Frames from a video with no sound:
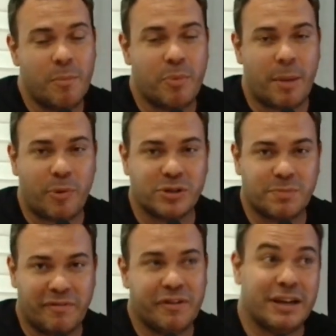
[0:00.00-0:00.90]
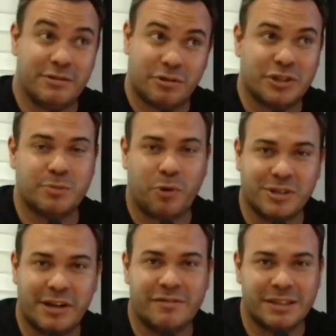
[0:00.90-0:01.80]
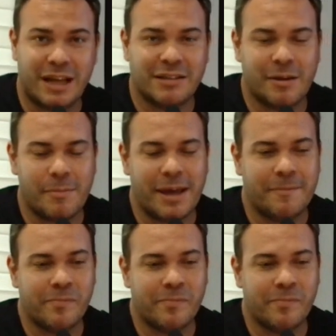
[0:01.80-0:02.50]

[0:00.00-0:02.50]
para a próxima feira. Isso a gente pode levantar também.